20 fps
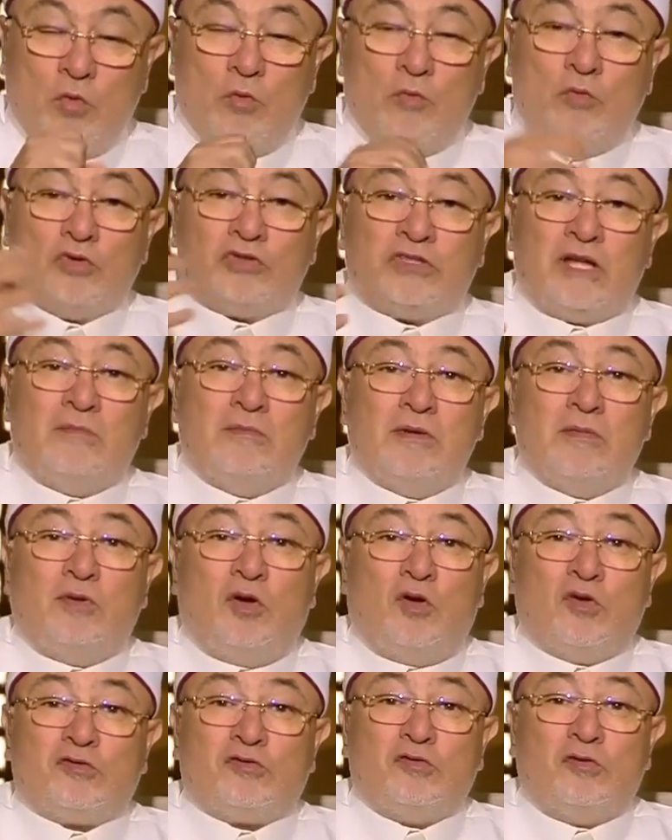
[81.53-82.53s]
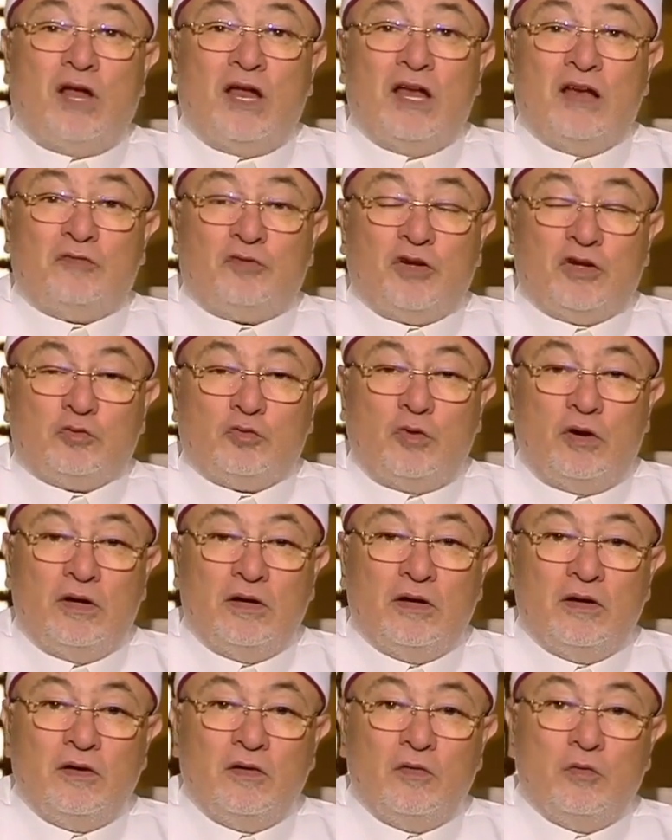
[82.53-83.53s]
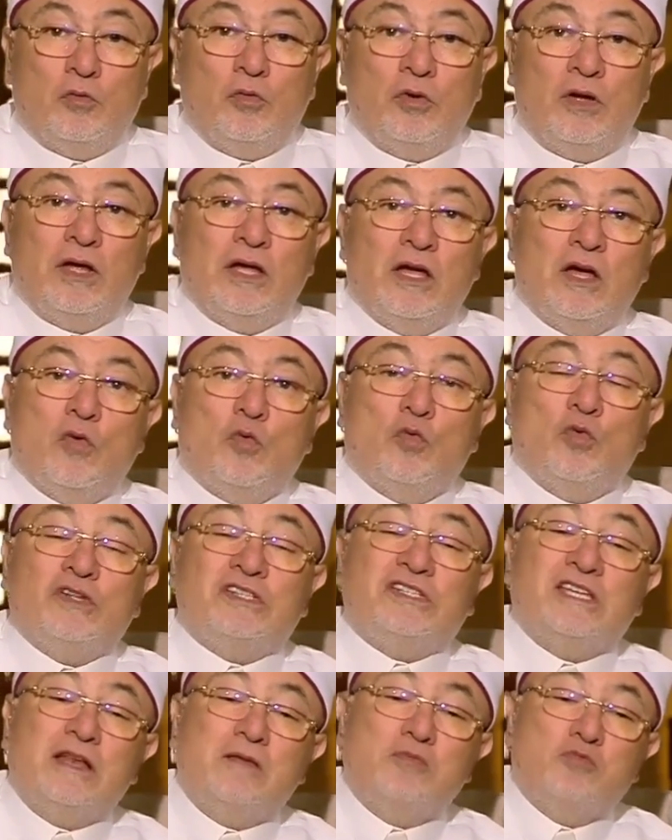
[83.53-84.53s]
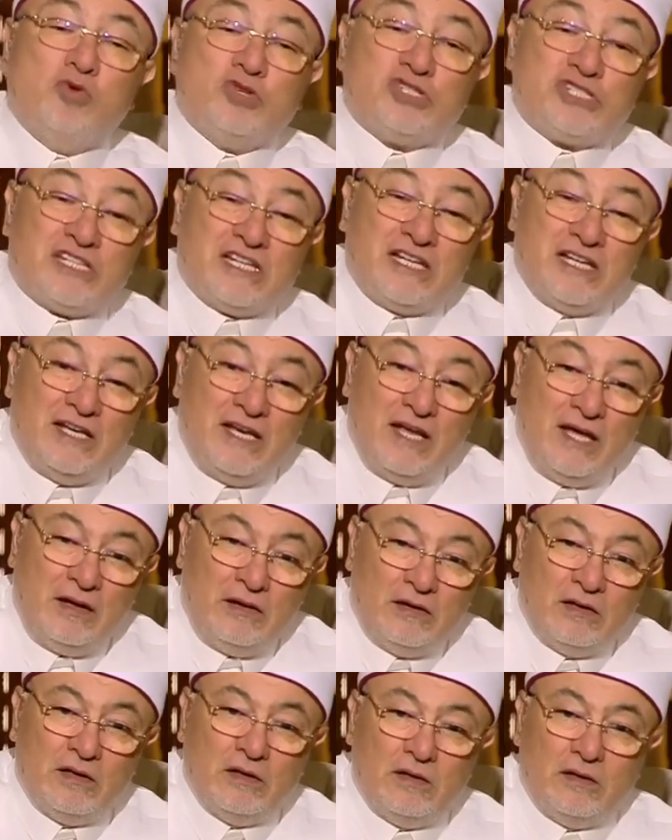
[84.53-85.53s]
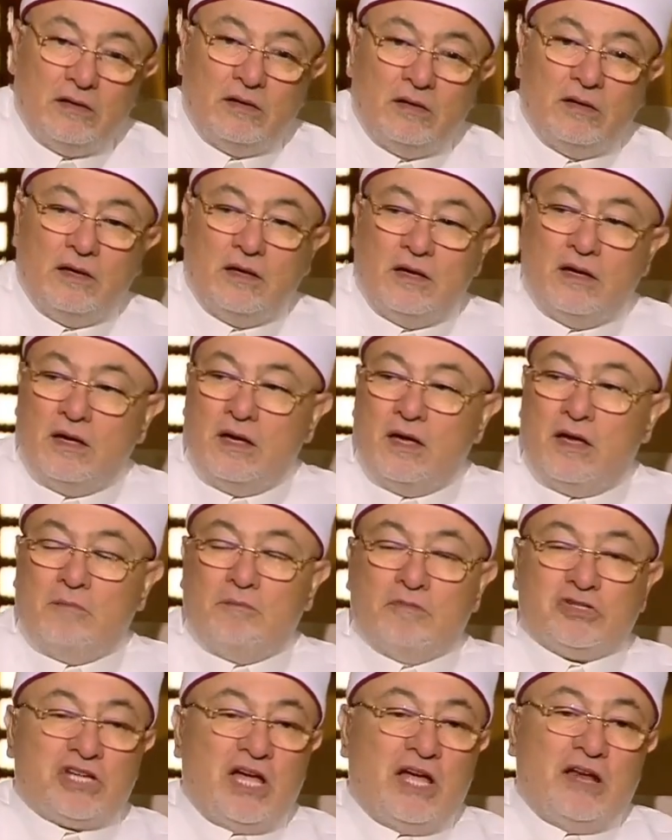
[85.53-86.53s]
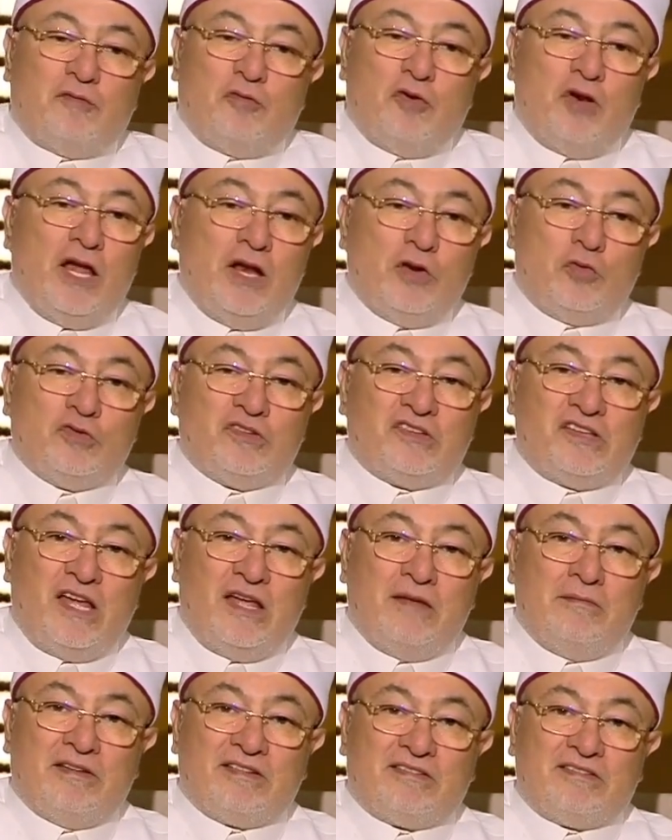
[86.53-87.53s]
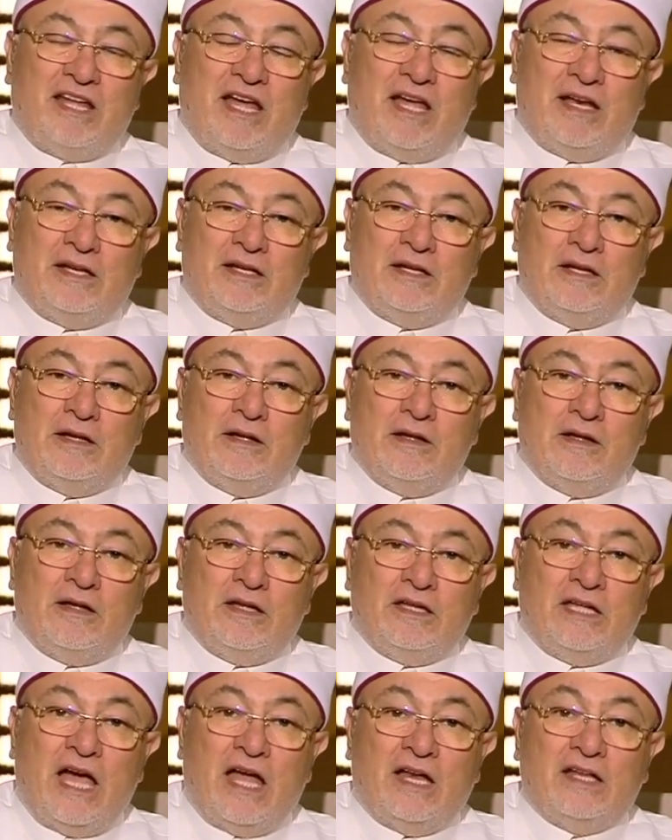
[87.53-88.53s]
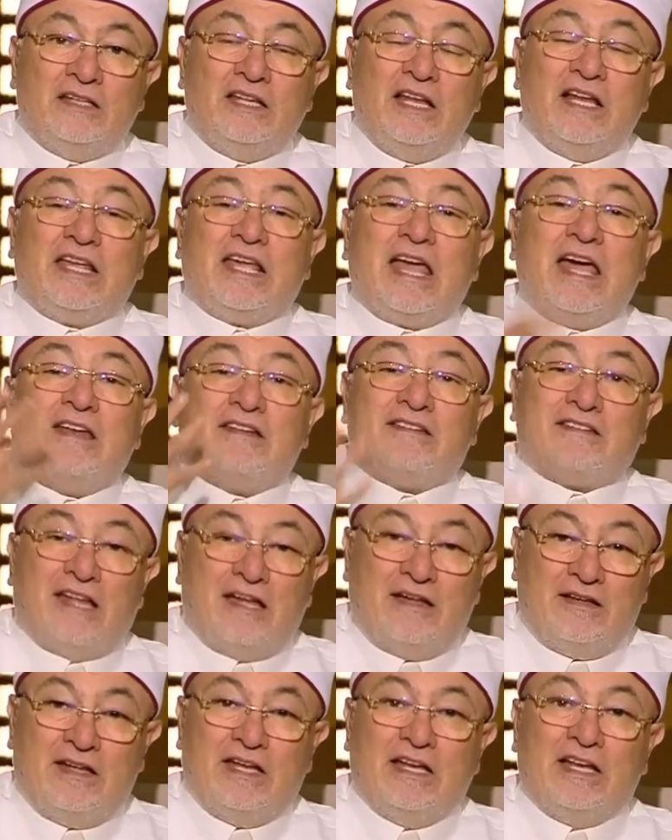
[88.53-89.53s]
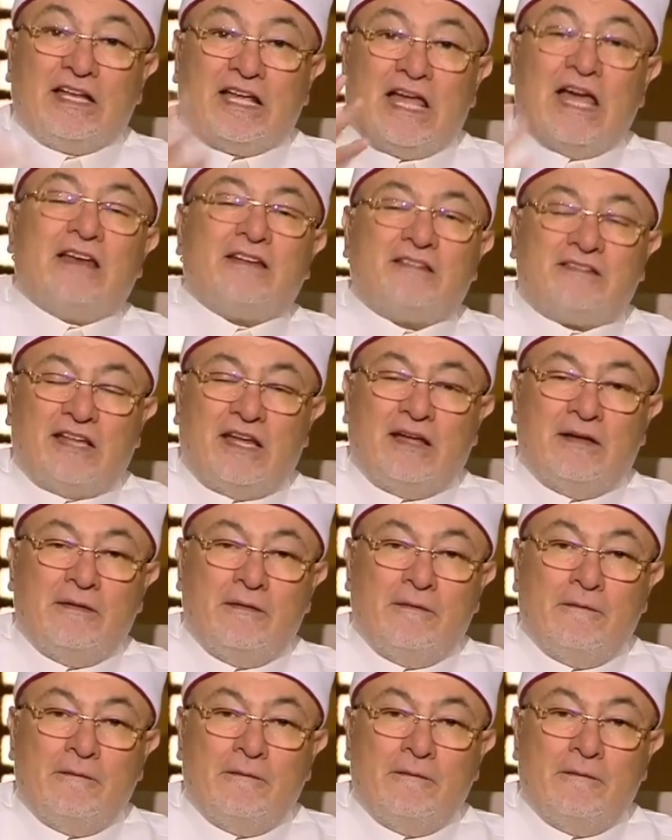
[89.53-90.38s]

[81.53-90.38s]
ومهتم بالحصول على الفتوى و... ودي المشكله مش عارف اقولها لكم ازاي بس يعني يعني دي الكارثه الكارثه